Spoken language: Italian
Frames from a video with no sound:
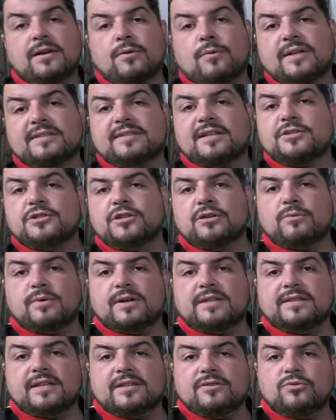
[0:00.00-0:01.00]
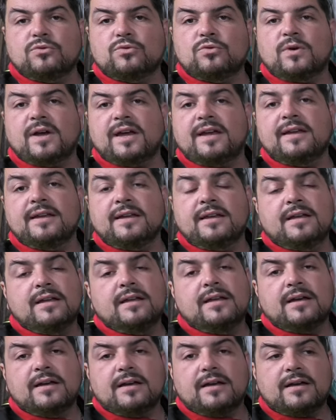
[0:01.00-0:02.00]
452,
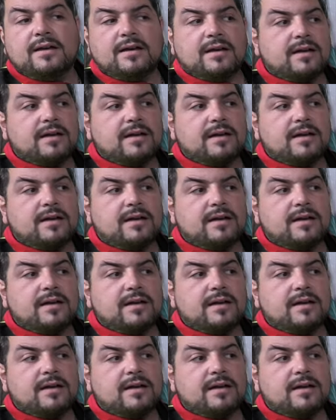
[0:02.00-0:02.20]
eh,